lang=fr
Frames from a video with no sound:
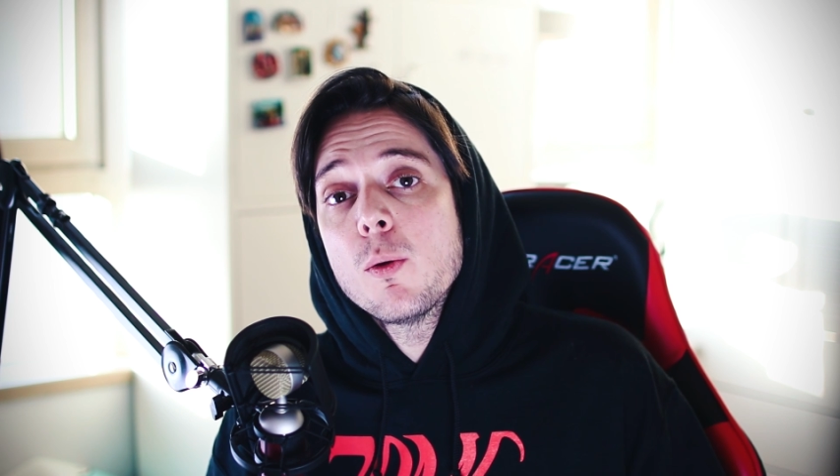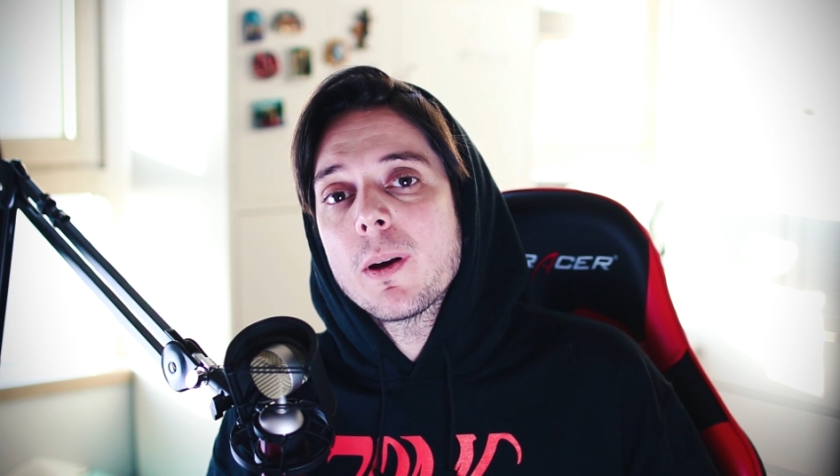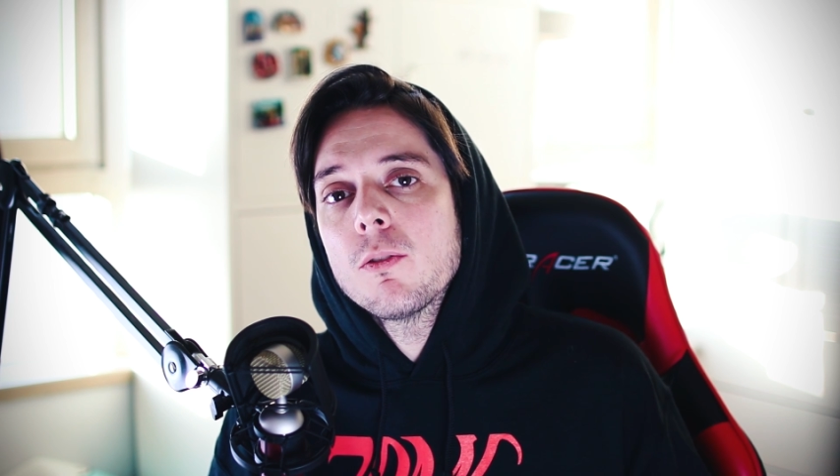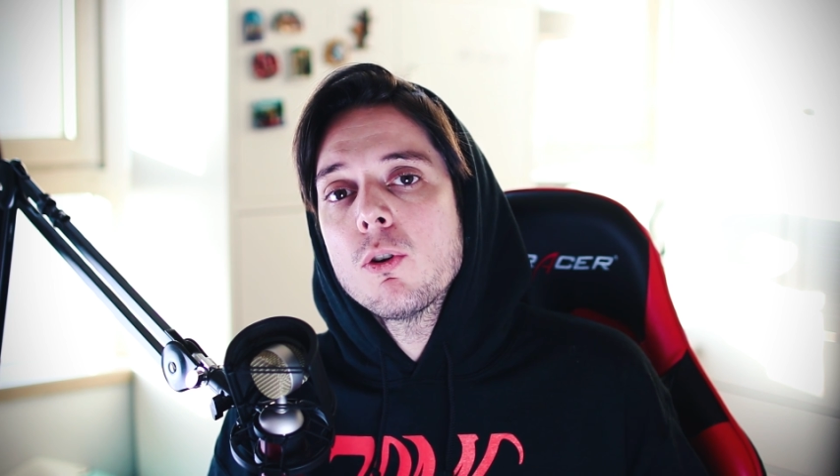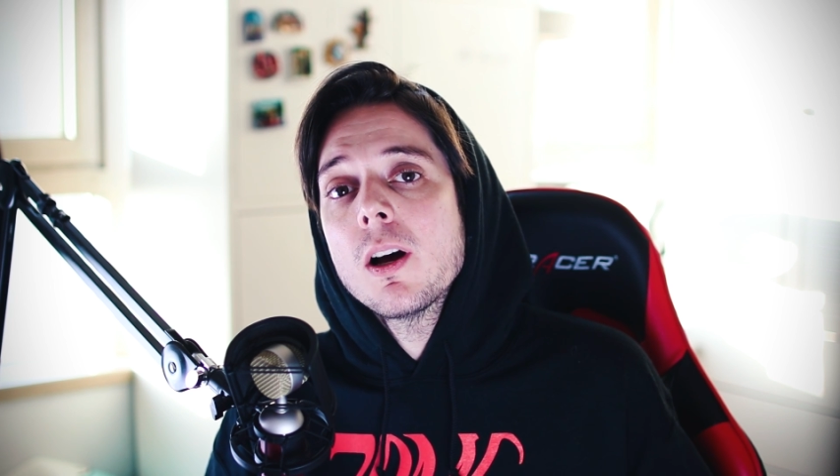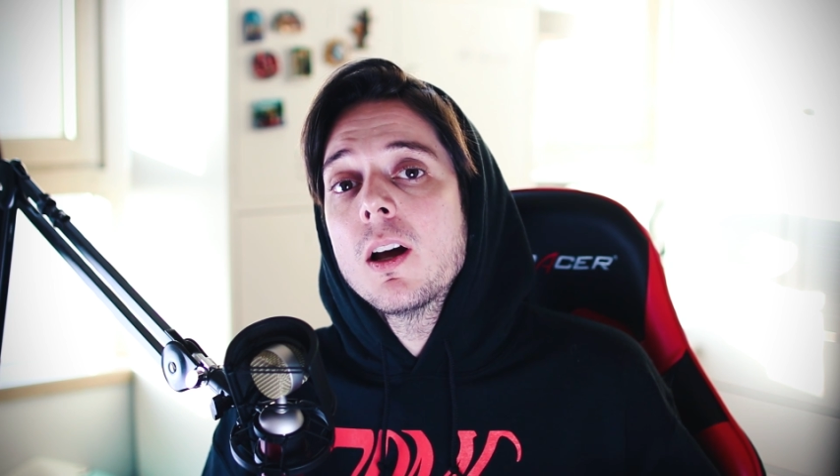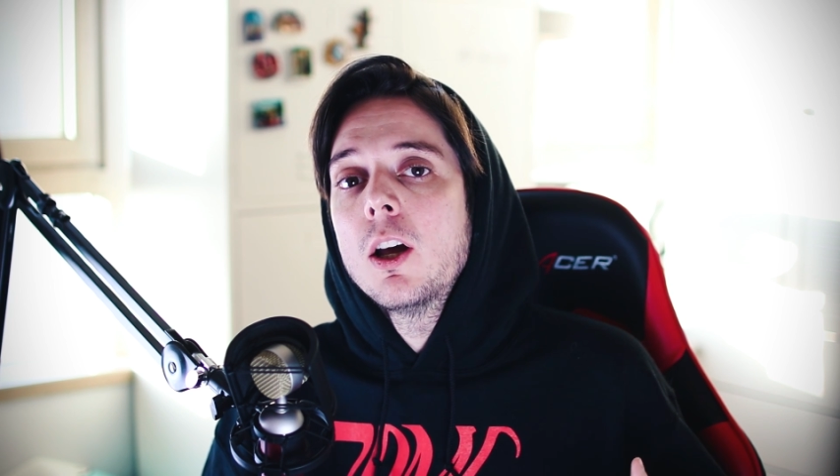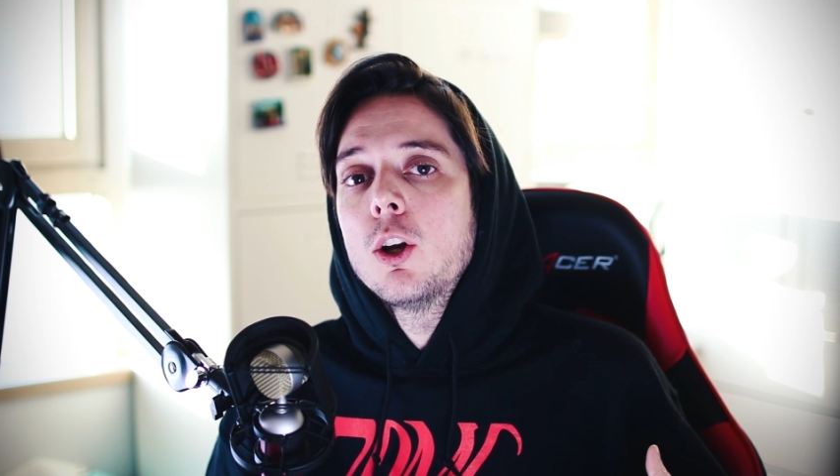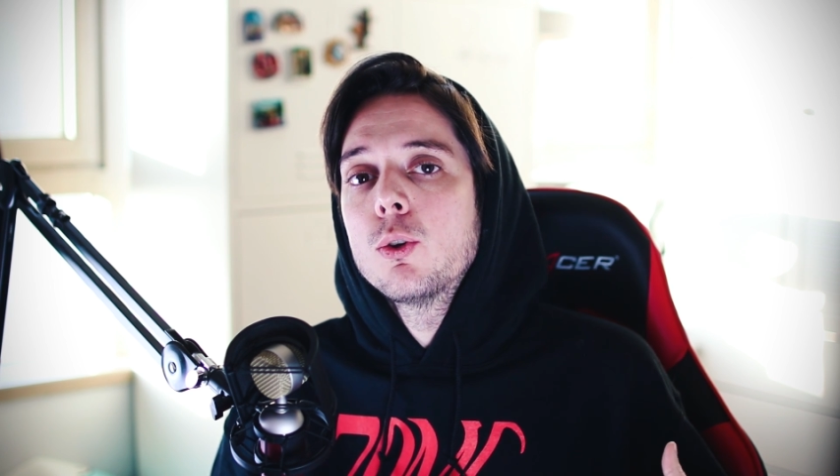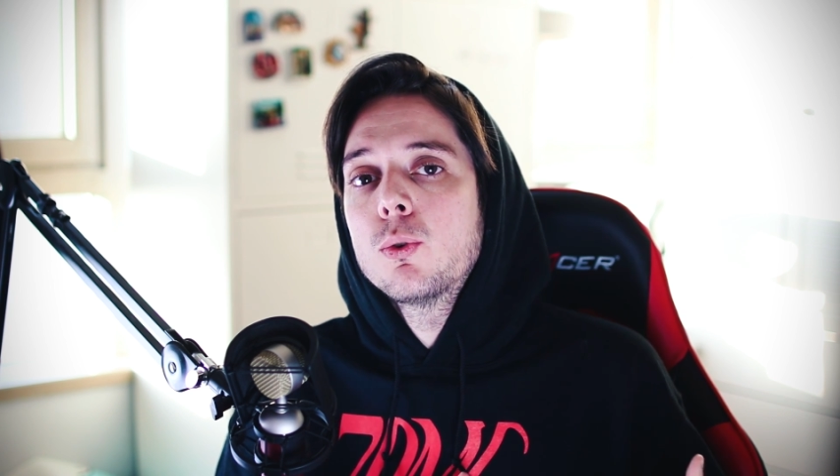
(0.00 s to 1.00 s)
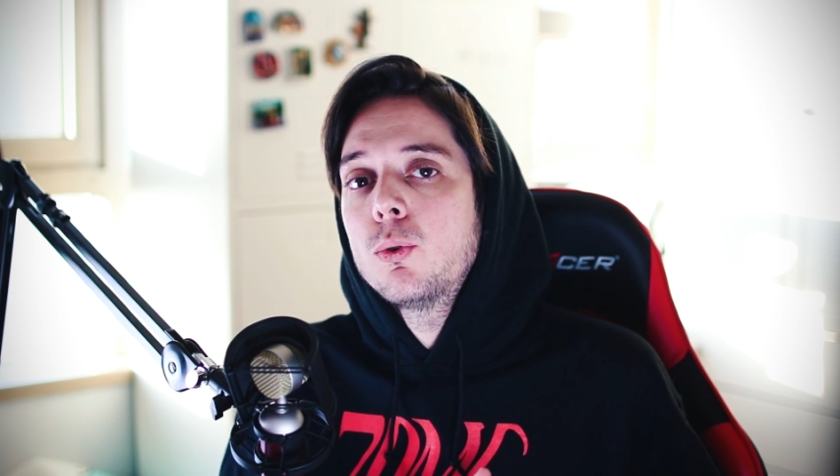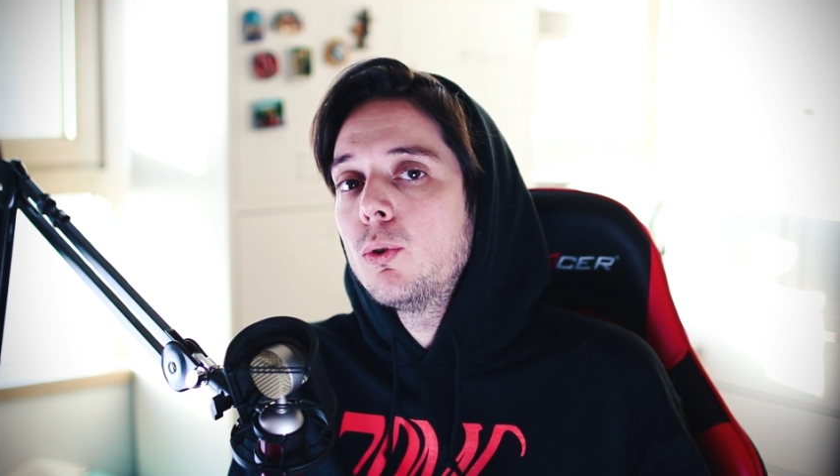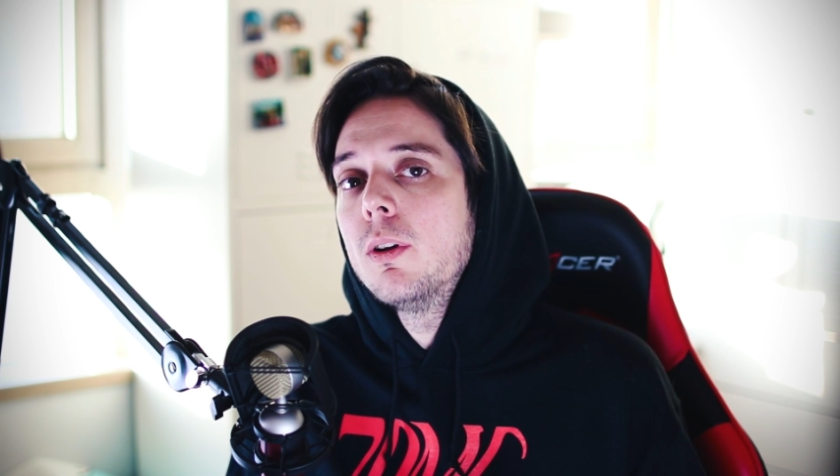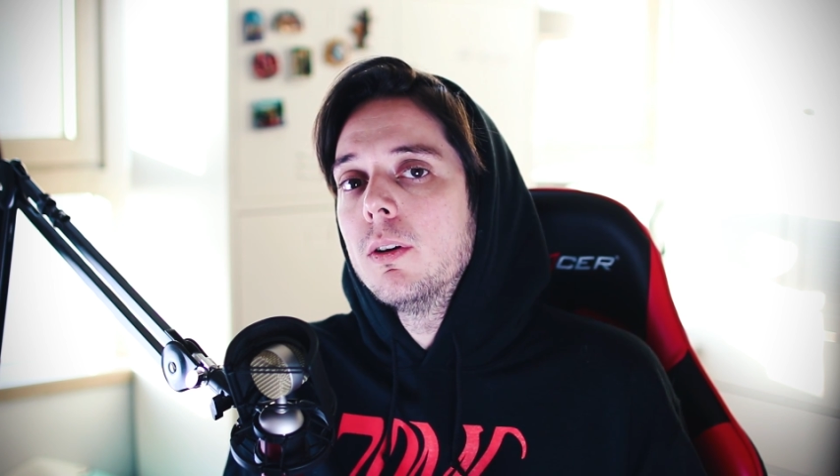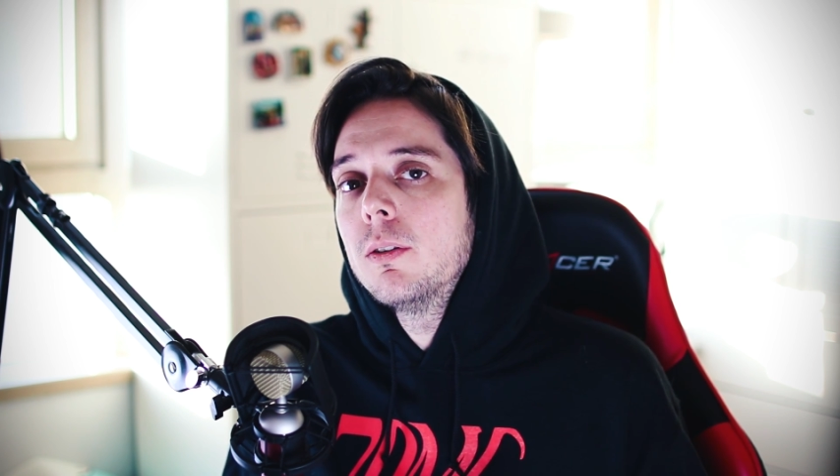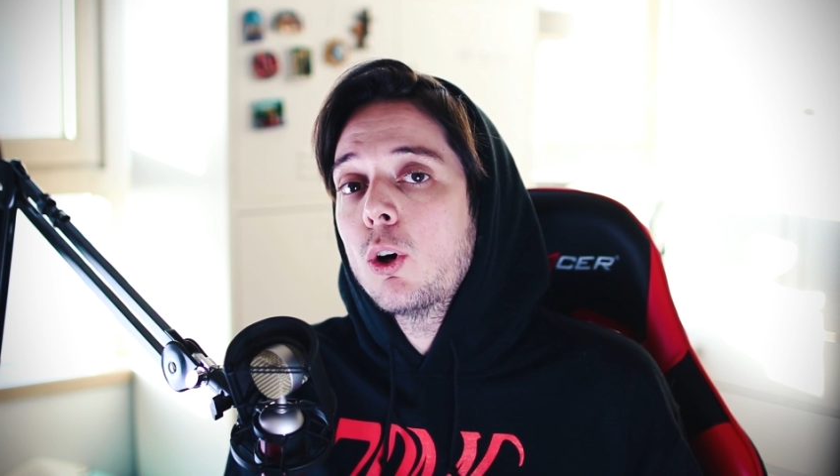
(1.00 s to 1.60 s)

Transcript: ne prévoit qu'une